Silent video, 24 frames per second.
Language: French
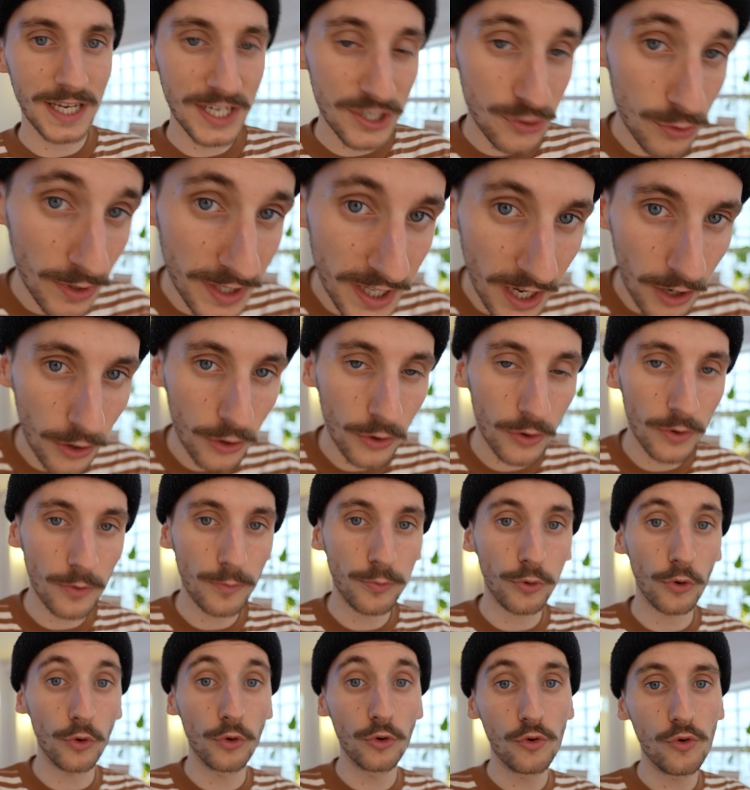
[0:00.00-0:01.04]
Et je dois dire que
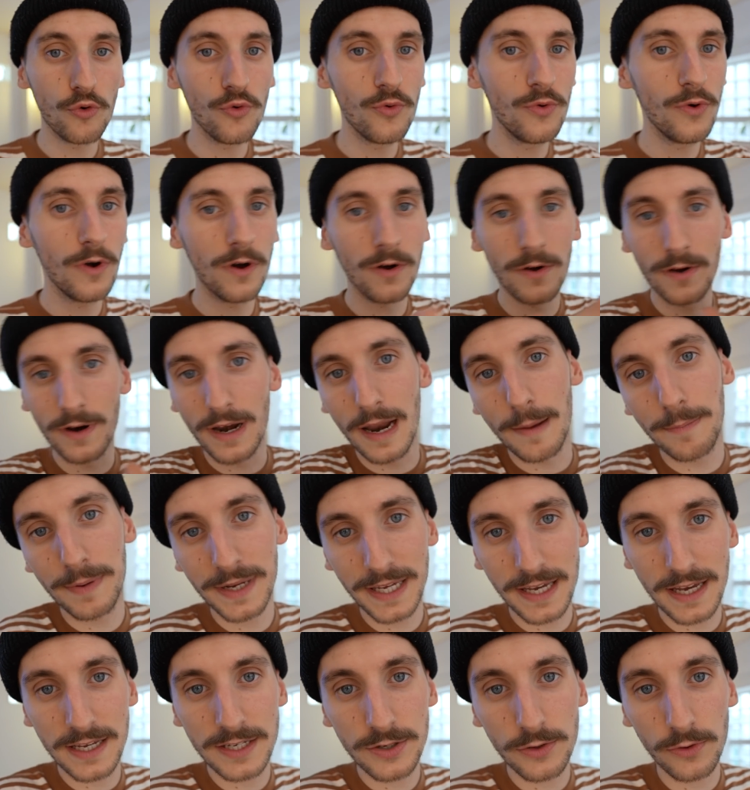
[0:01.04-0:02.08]
pour le coup, euh,
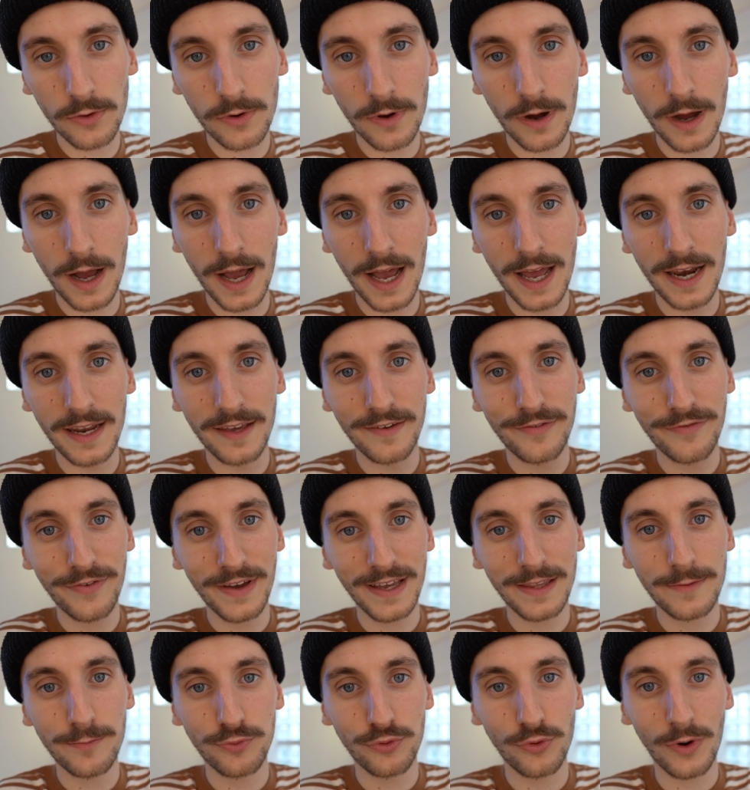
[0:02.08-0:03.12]
l'application, elle est
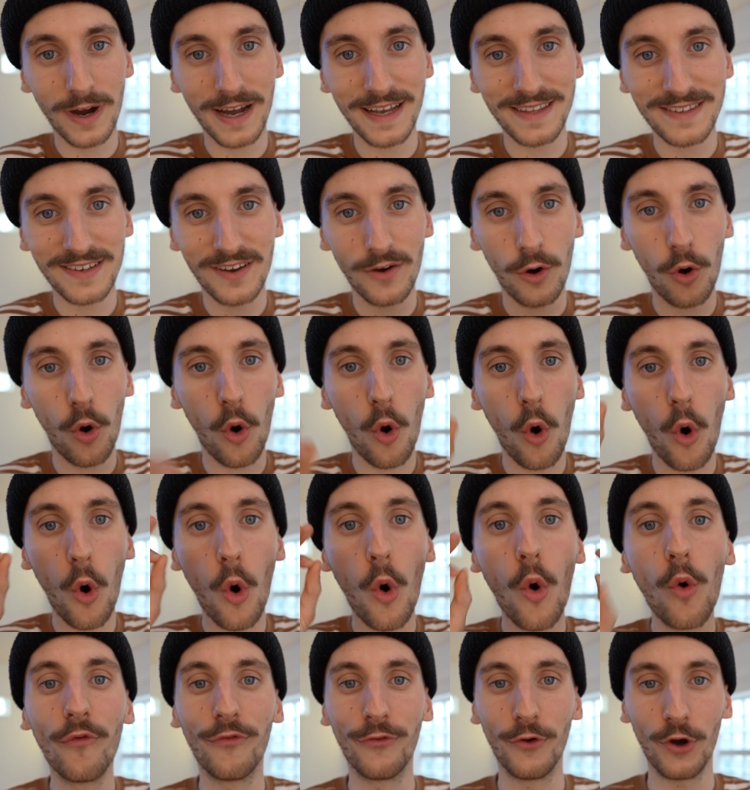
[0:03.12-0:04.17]
faite pour être
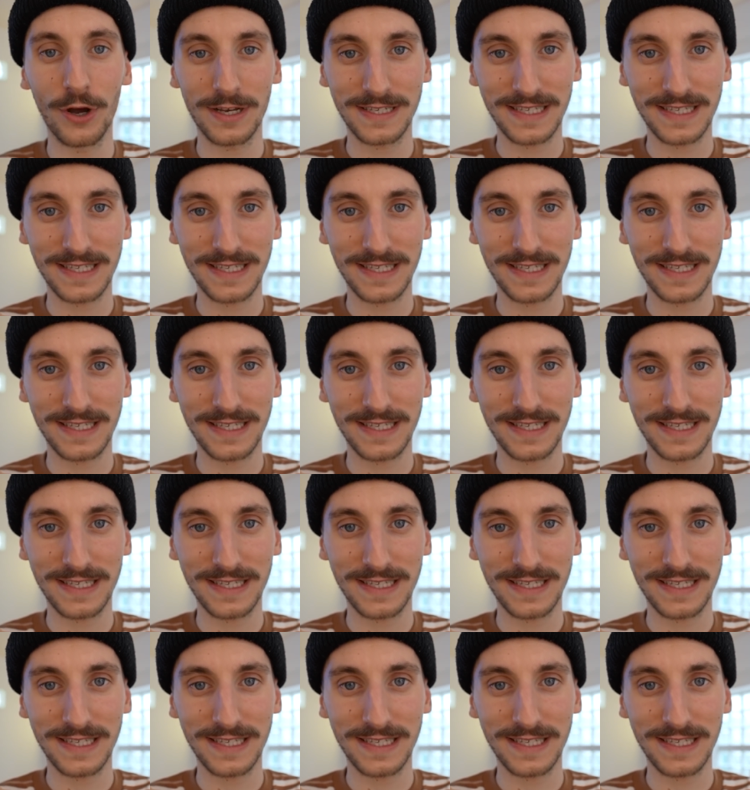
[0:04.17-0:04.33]
over